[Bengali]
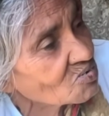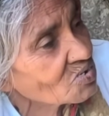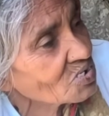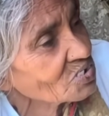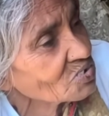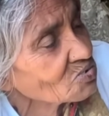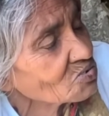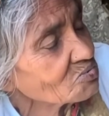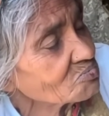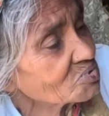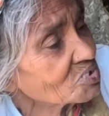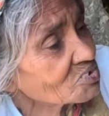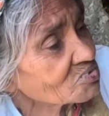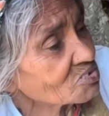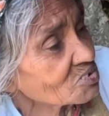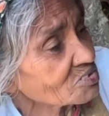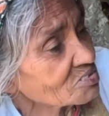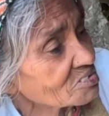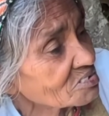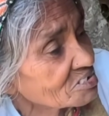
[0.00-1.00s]
হয় খুব
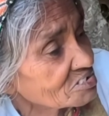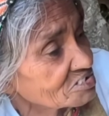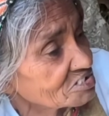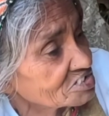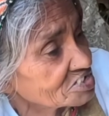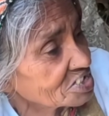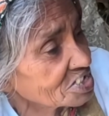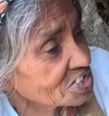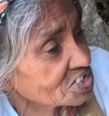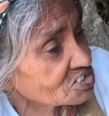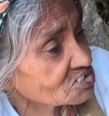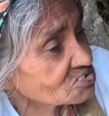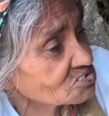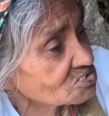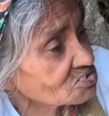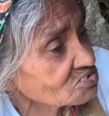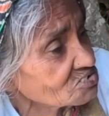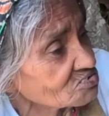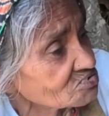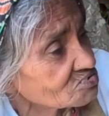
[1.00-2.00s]
যেটা
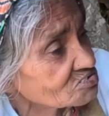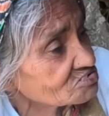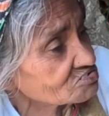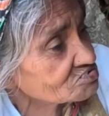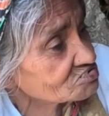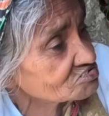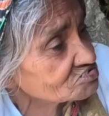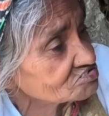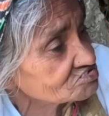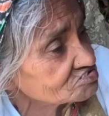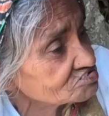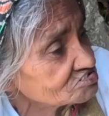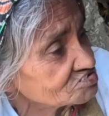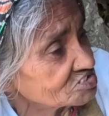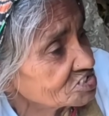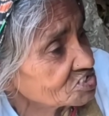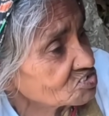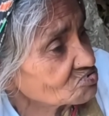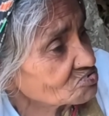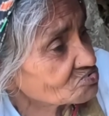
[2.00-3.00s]
দেড়শো
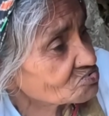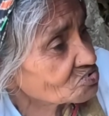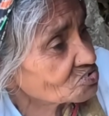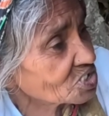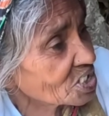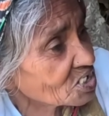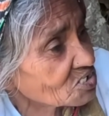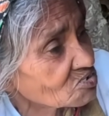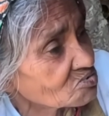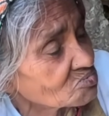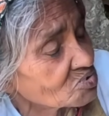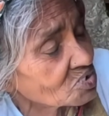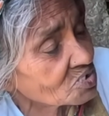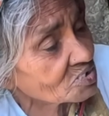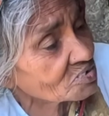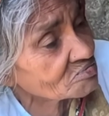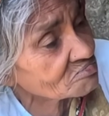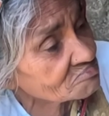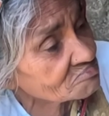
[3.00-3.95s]
দুশো এরকম হয়